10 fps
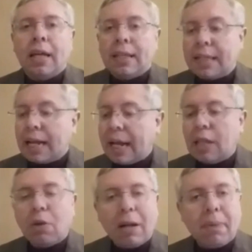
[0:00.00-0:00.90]

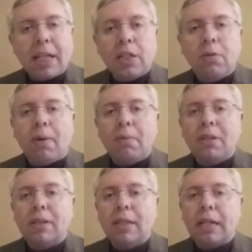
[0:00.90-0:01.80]
sacando al máximo,
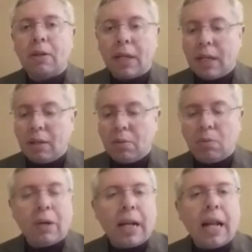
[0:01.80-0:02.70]
vamos a hacer eh,
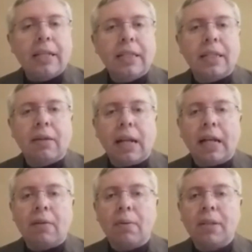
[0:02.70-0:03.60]
un análisis en el
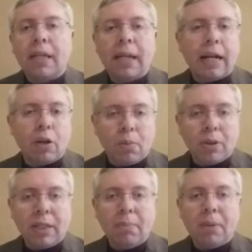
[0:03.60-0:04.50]
que vamos a llegar como
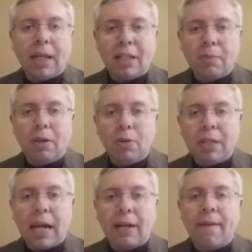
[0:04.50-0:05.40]
siempre a
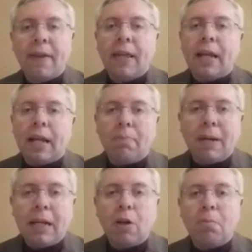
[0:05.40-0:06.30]
desmenuzar la
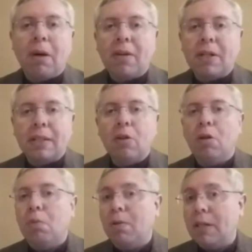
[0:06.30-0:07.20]
pericopa
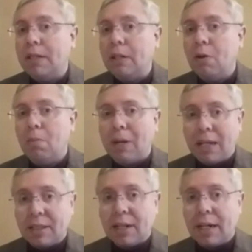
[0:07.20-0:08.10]
versículo por versículo para
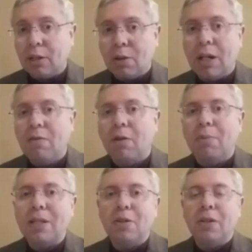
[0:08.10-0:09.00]
extraer toda la
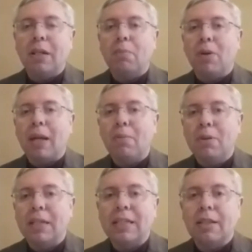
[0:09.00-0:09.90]
información que
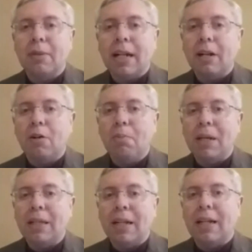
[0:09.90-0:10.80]
podamos de esta manera
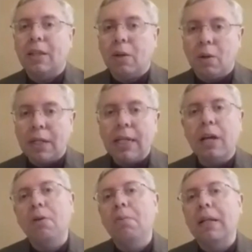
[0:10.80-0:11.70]
comprender la
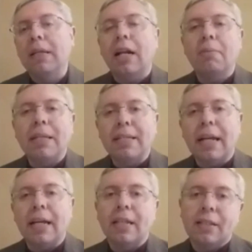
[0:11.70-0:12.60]
teología, comprender el
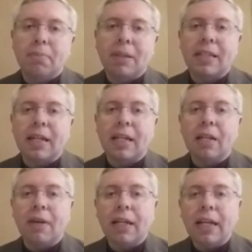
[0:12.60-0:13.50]
mensaje de este pasaje
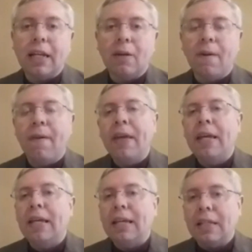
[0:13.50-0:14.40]
del Evangelio
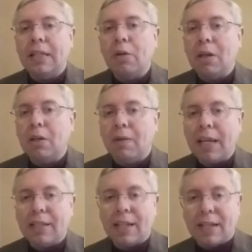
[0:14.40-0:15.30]
y así cuando
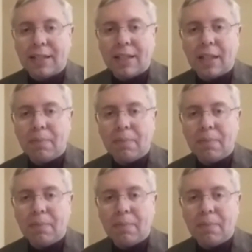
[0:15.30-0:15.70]
vayas a la Santa